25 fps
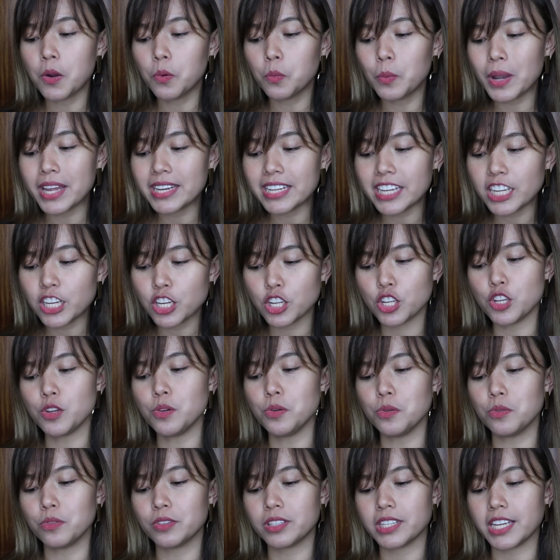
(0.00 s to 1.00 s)
When in
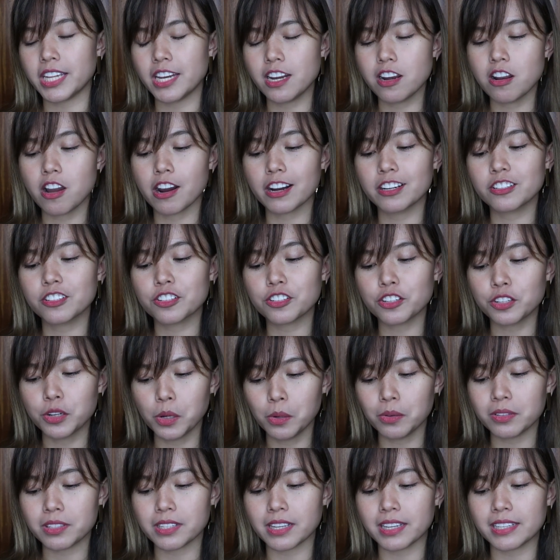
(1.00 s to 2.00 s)
use in large
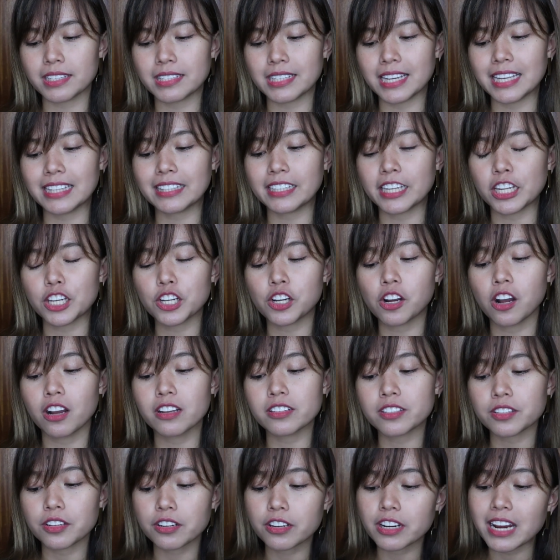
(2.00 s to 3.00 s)
doses, it can
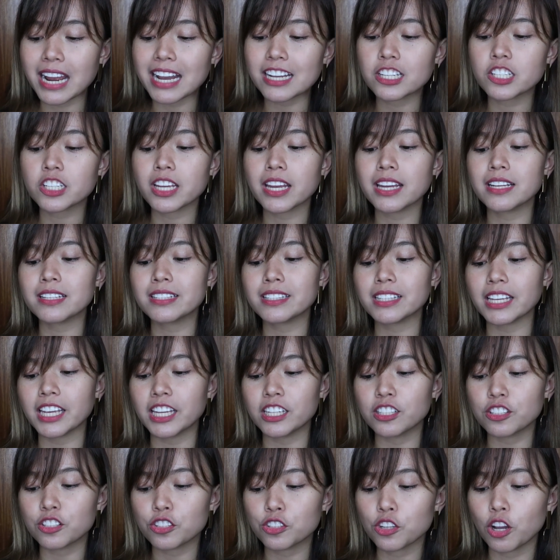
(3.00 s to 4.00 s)
cause rashes,
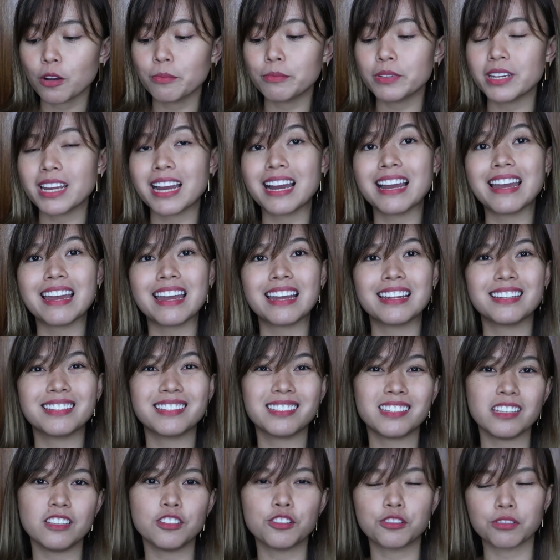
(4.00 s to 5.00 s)
insomnia, and
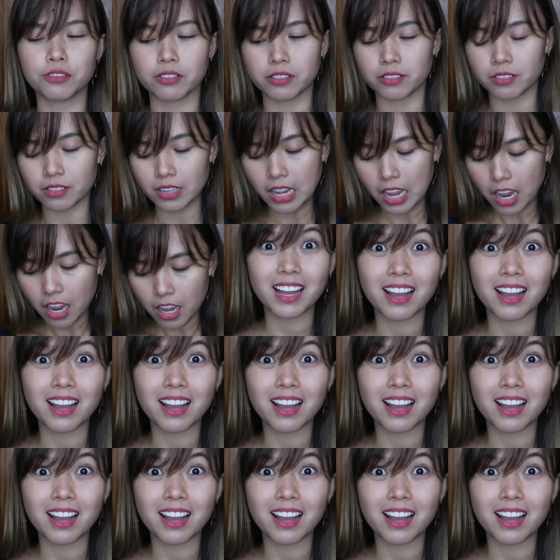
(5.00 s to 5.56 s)
seizures.